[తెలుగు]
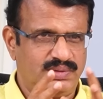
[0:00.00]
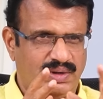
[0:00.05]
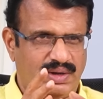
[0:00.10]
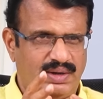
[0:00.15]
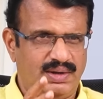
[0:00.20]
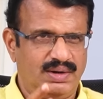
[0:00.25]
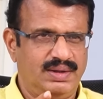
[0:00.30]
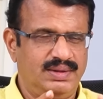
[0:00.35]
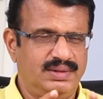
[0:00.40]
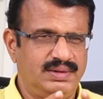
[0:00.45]

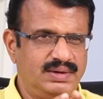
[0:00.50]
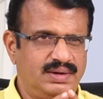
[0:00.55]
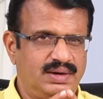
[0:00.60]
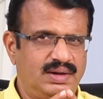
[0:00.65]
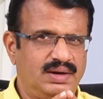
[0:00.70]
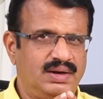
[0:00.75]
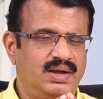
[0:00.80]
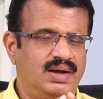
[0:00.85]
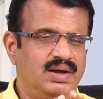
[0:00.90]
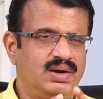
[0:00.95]
జగన్
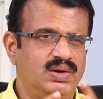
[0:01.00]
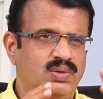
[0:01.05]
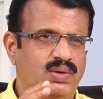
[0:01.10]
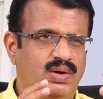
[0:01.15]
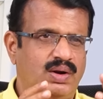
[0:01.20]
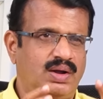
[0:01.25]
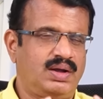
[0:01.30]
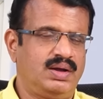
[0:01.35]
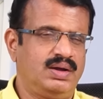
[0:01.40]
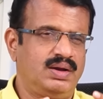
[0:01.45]
ఏంటంటే నాలుగు
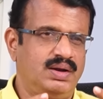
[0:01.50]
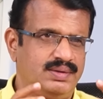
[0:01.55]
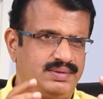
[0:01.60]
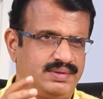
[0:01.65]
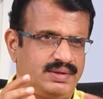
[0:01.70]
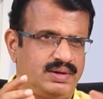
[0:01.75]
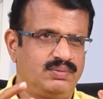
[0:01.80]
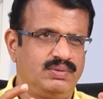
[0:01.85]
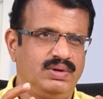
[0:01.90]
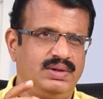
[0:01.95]
రకాల
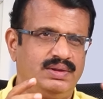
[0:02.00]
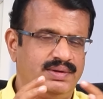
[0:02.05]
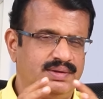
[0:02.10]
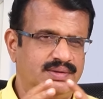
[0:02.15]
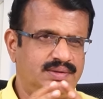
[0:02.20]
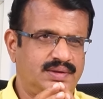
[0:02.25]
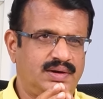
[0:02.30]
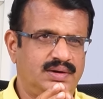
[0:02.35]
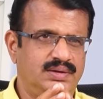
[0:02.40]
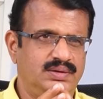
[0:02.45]
సర్వేలు
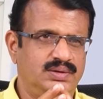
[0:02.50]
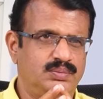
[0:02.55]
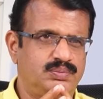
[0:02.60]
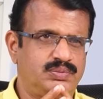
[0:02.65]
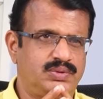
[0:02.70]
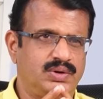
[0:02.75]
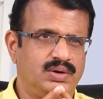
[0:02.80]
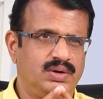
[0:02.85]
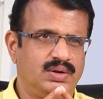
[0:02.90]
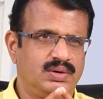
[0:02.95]
చేశారని
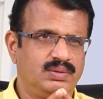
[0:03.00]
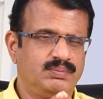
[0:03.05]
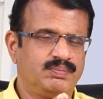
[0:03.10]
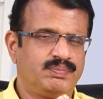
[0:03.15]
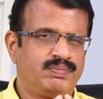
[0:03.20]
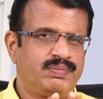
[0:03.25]
చెప్తున్నారు